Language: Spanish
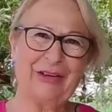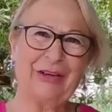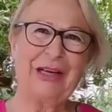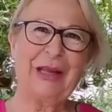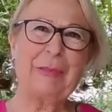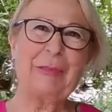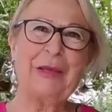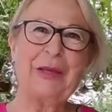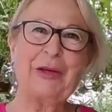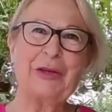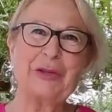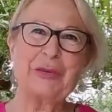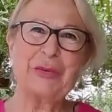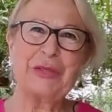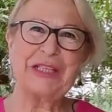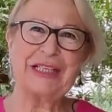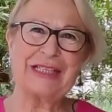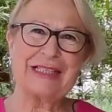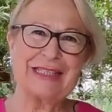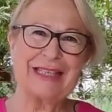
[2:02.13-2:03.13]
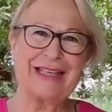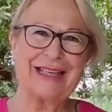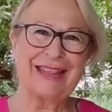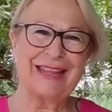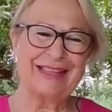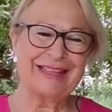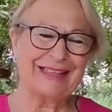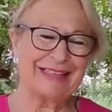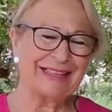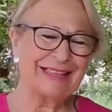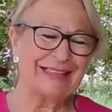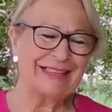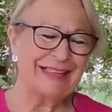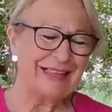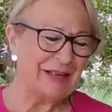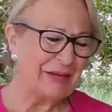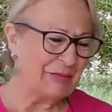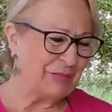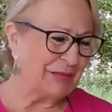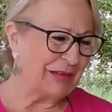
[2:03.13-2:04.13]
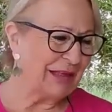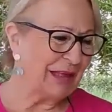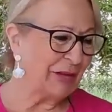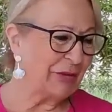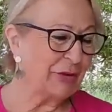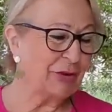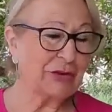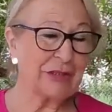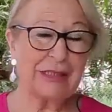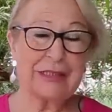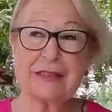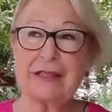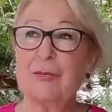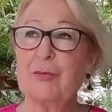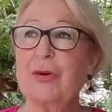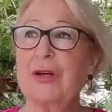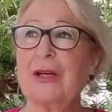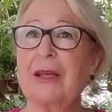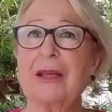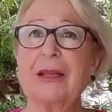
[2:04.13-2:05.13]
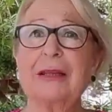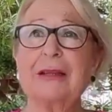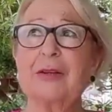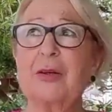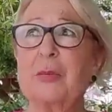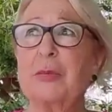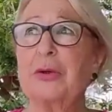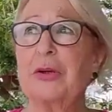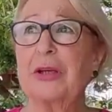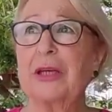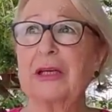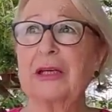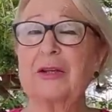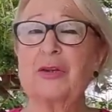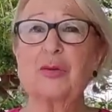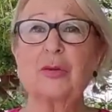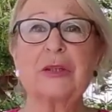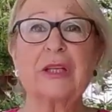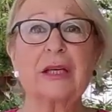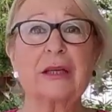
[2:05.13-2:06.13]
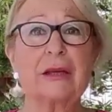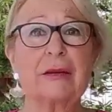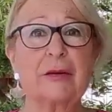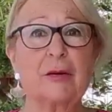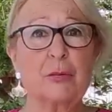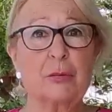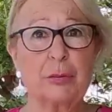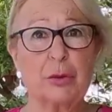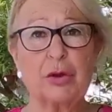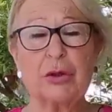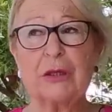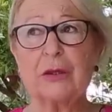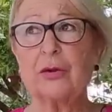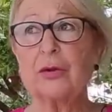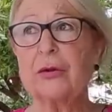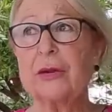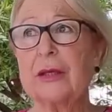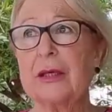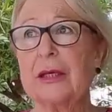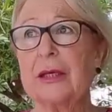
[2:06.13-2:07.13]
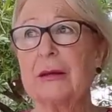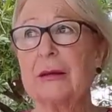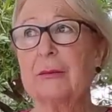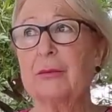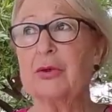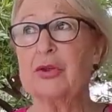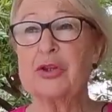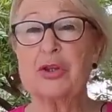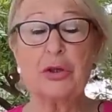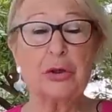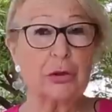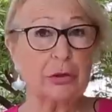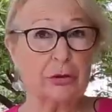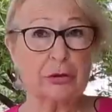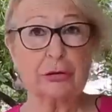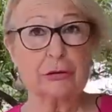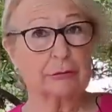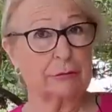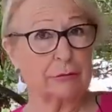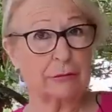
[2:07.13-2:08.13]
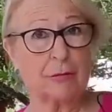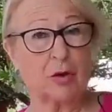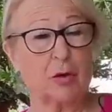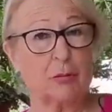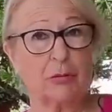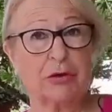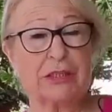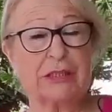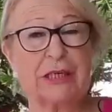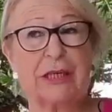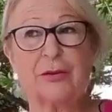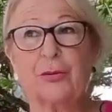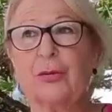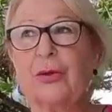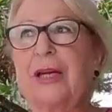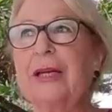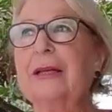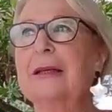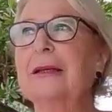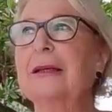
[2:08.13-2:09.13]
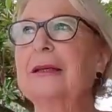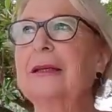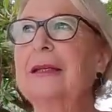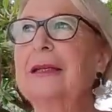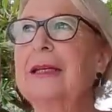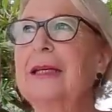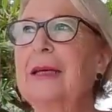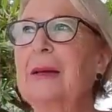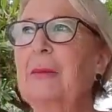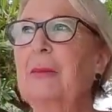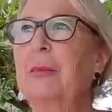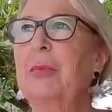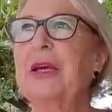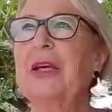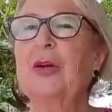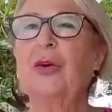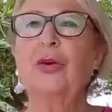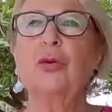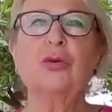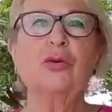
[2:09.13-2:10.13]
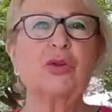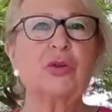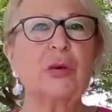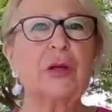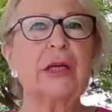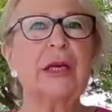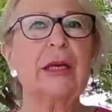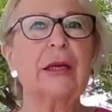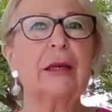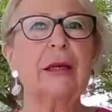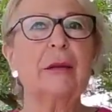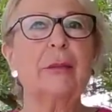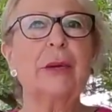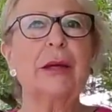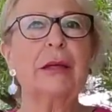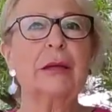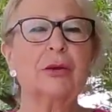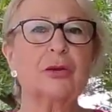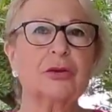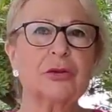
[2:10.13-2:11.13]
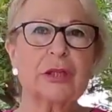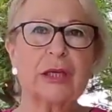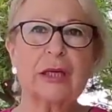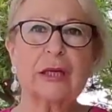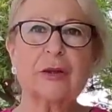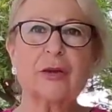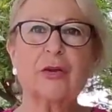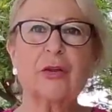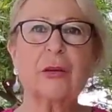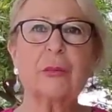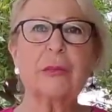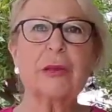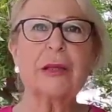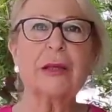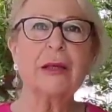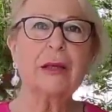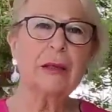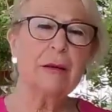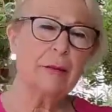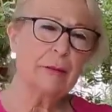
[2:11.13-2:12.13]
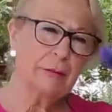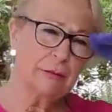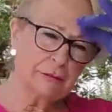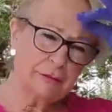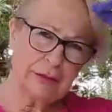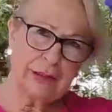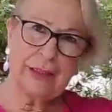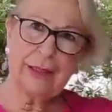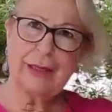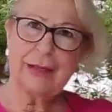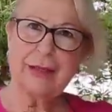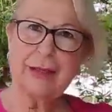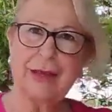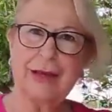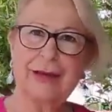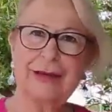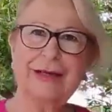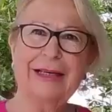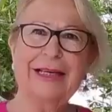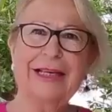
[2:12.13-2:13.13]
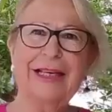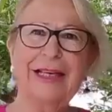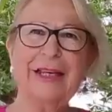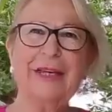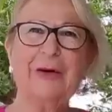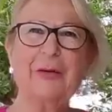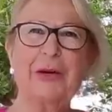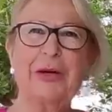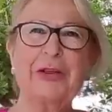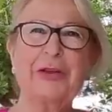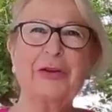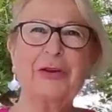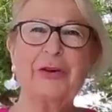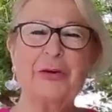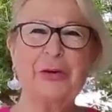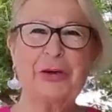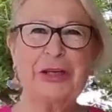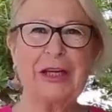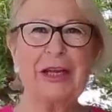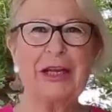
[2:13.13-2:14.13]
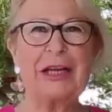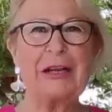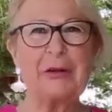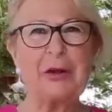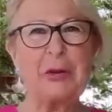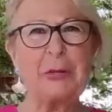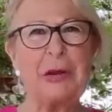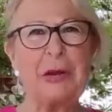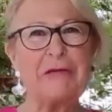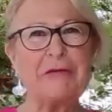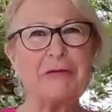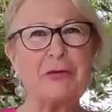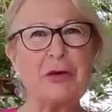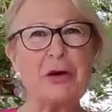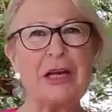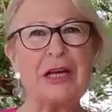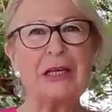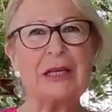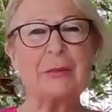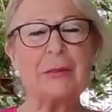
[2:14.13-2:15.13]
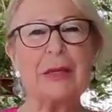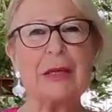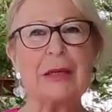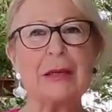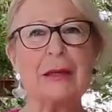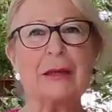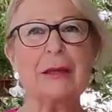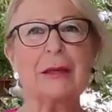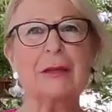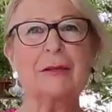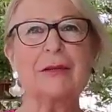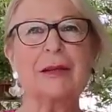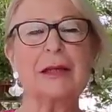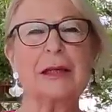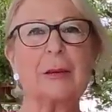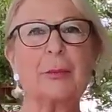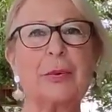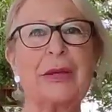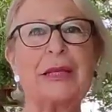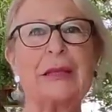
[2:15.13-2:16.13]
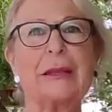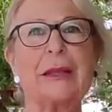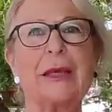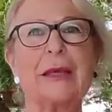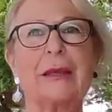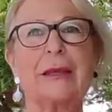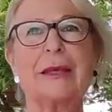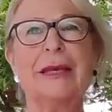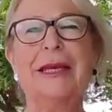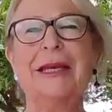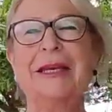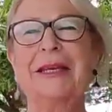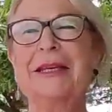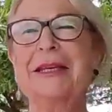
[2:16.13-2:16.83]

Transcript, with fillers: Hola amigos, buenas tardes. Mirad, nos estamos riendo porque resulta que hace un poquito de bochorno, como es natural, pero justo el aire va al contrario de mi greña y cuando Ricardo iba a enfocarme, de repente